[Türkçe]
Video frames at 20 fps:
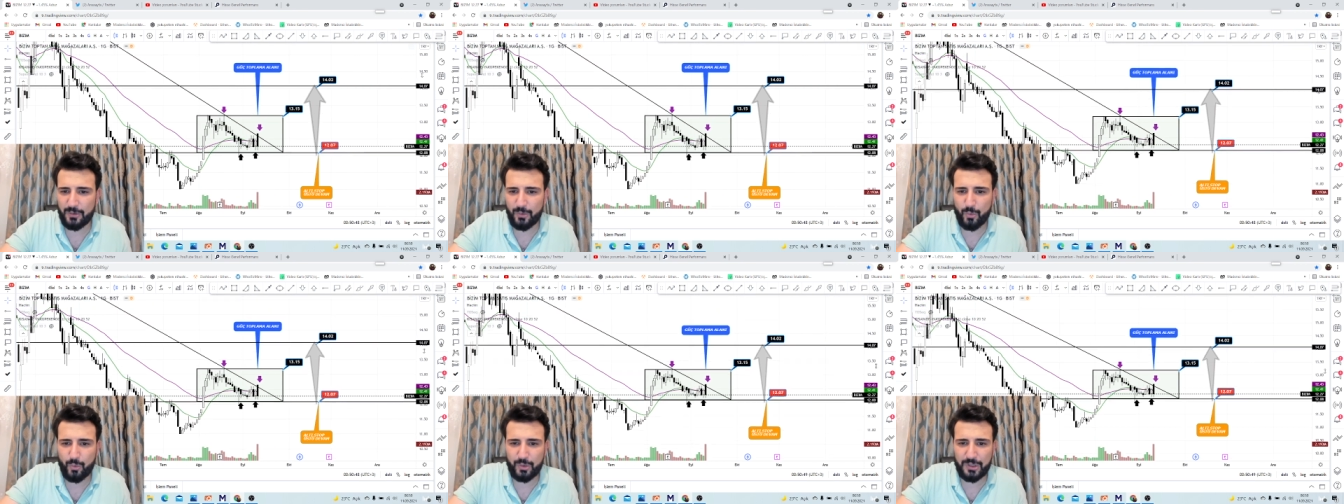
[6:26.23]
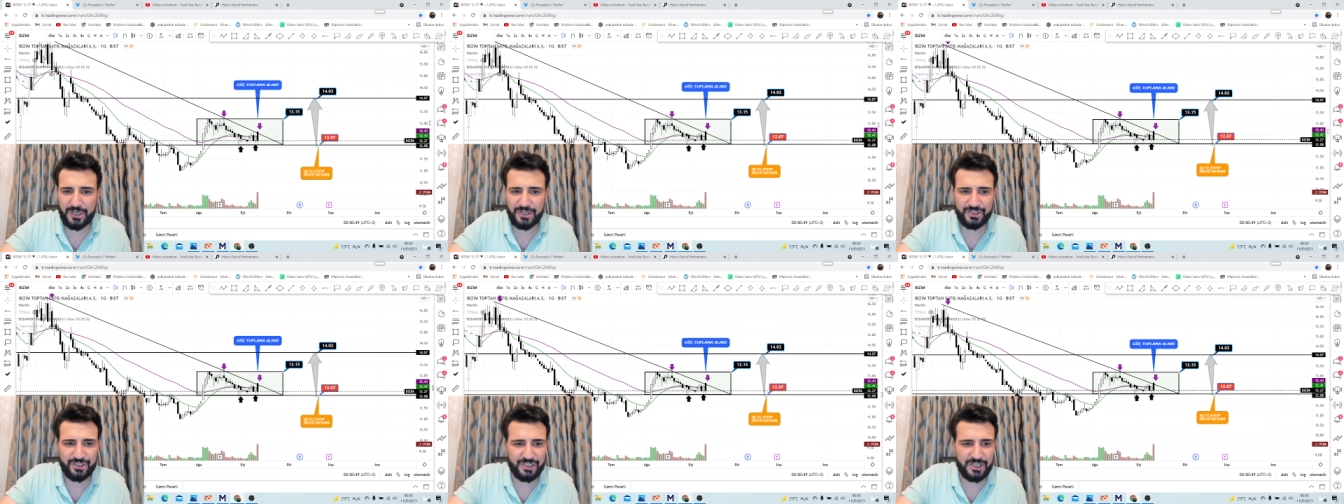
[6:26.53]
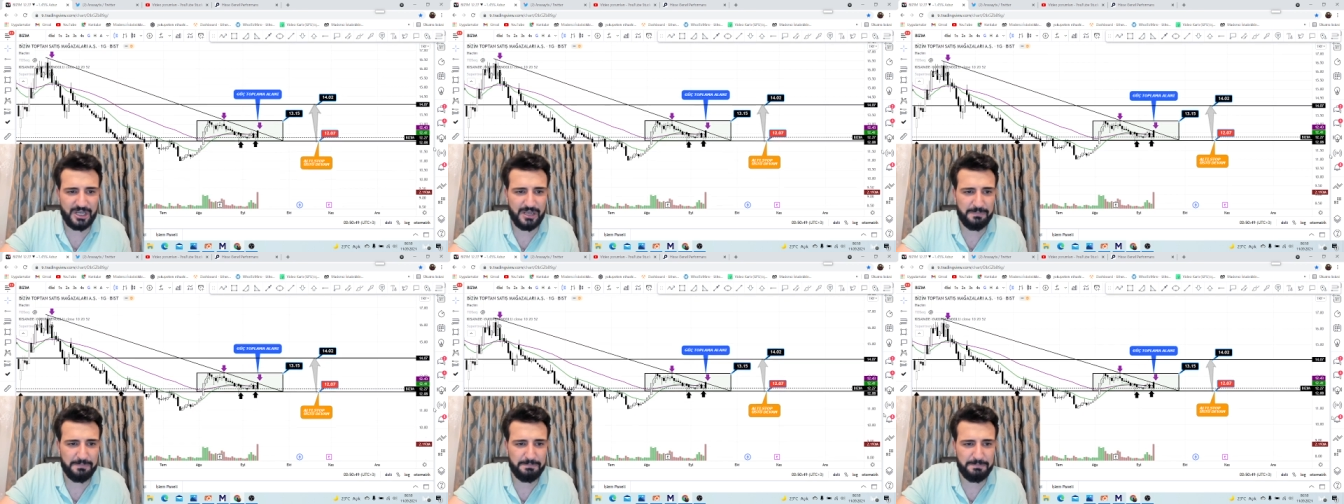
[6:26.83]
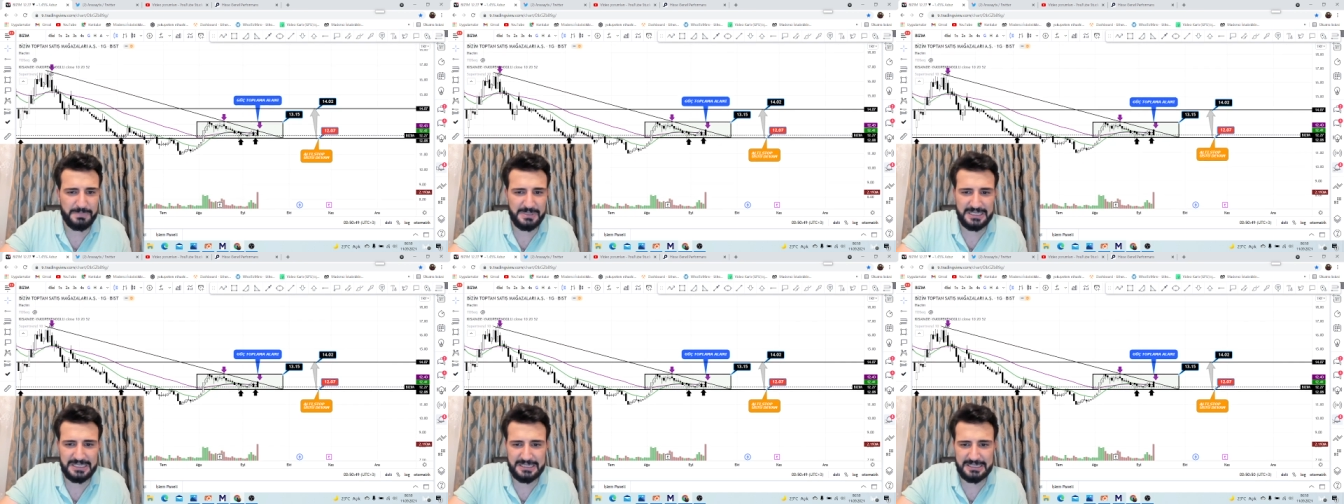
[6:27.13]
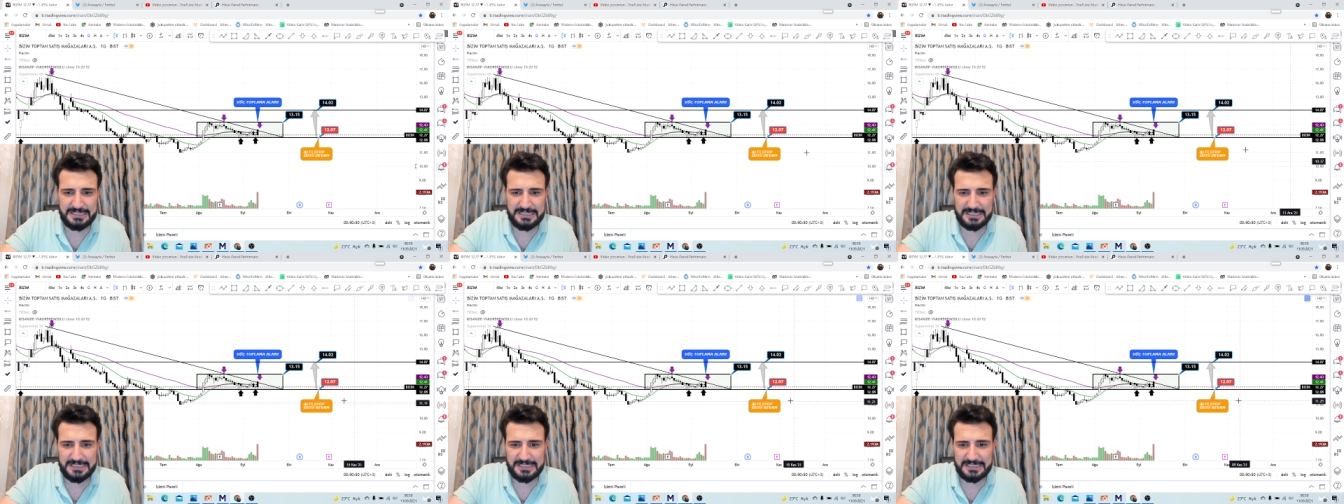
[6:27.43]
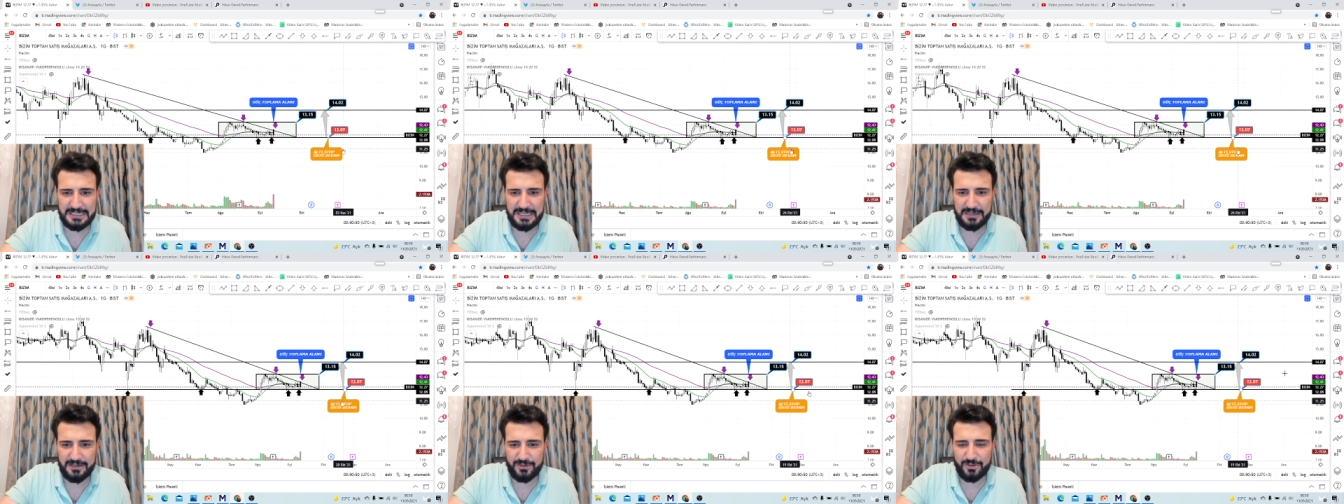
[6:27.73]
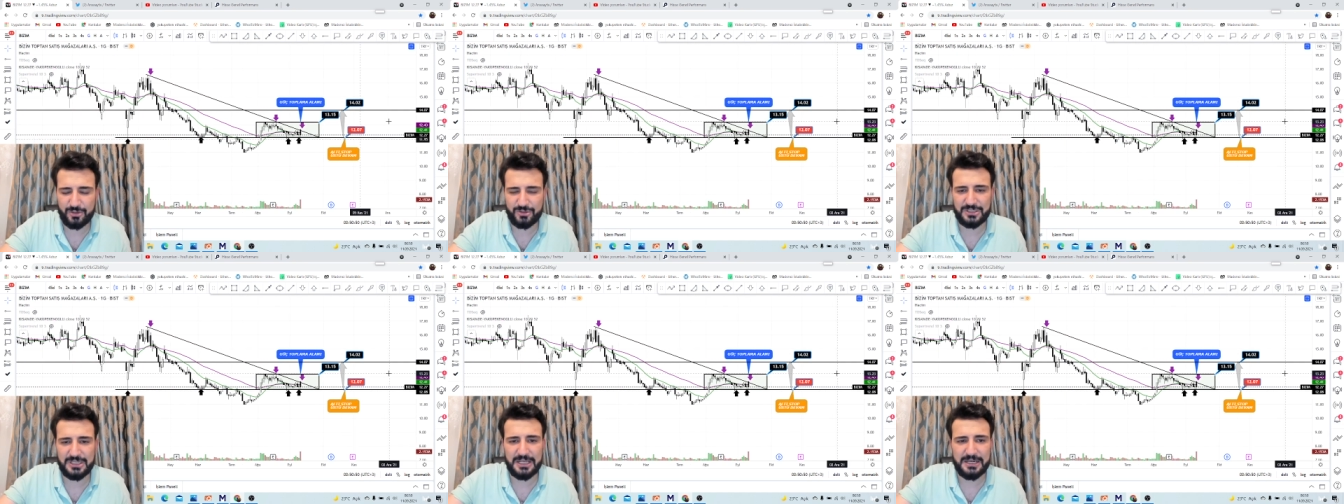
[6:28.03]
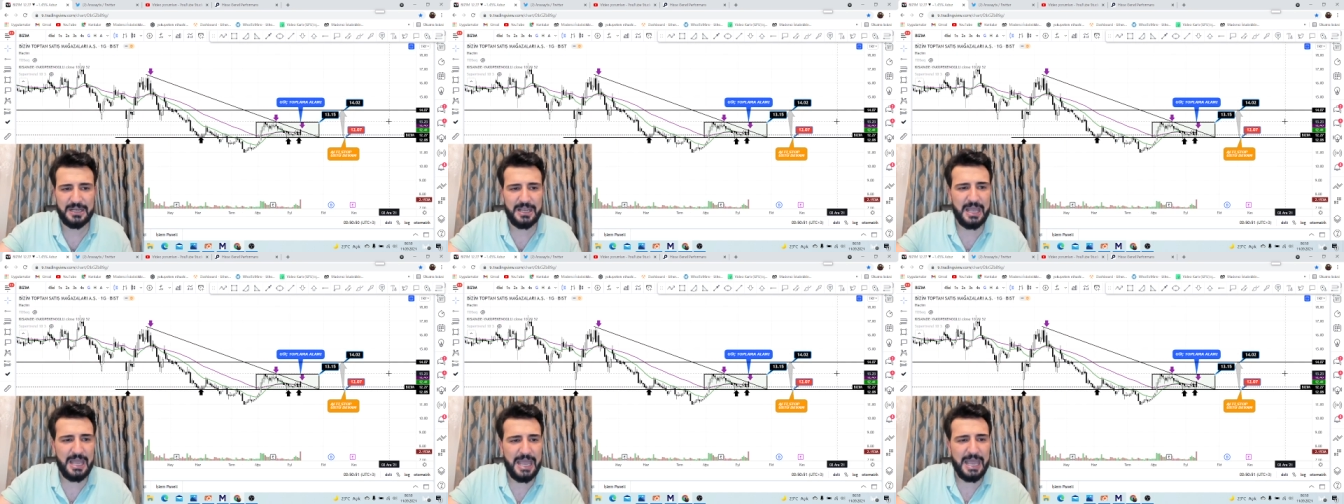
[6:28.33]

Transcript: ulaşabilirsiniz değerli dostlar.